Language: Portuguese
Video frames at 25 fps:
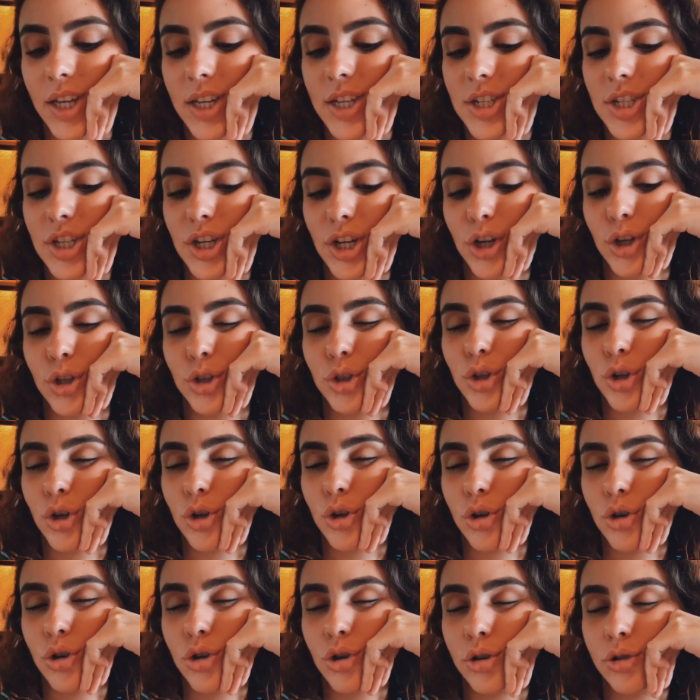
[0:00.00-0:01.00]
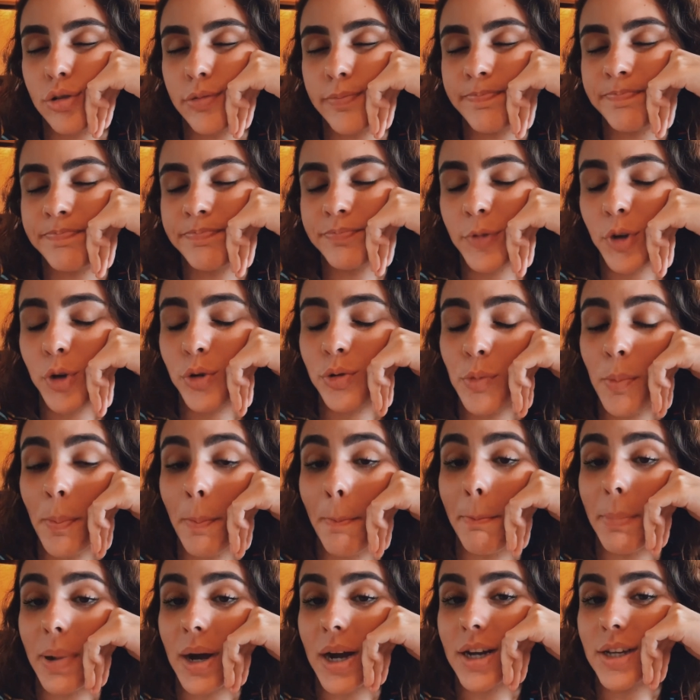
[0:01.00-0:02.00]
Chega, eu tô
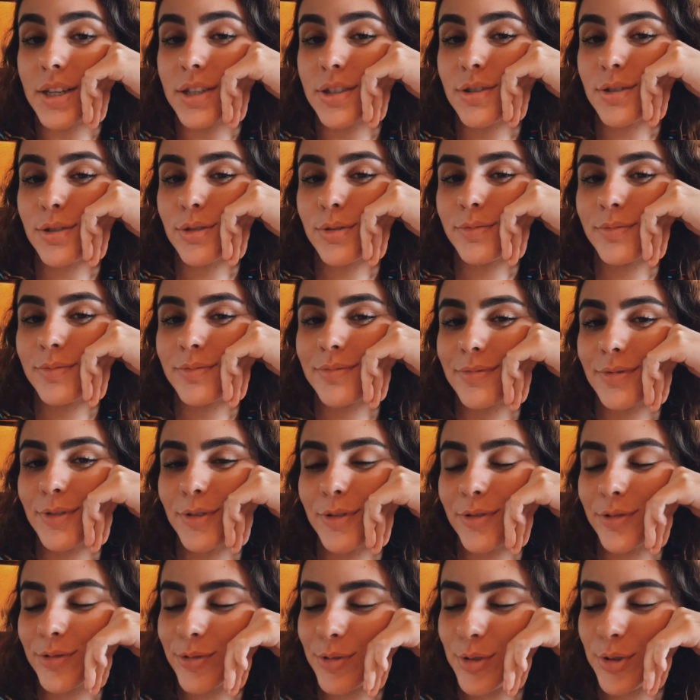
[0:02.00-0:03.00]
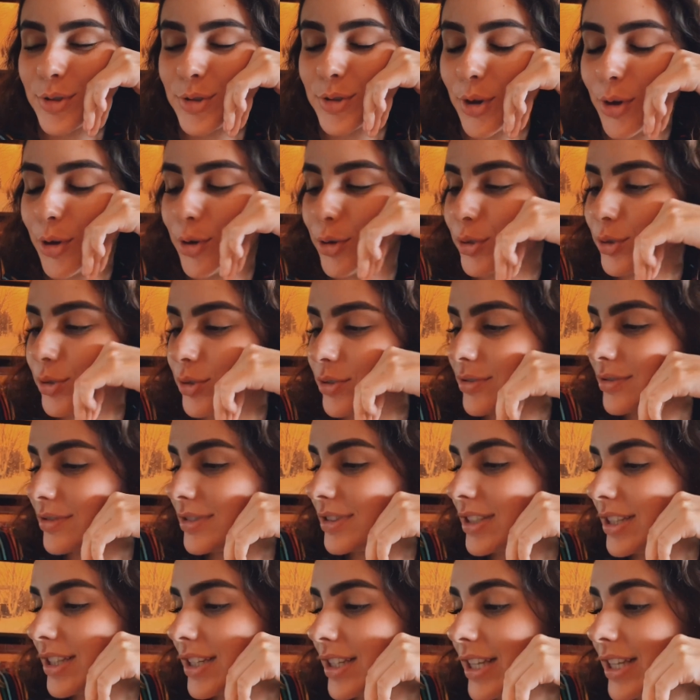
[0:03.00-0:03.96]
um banzo, um sono.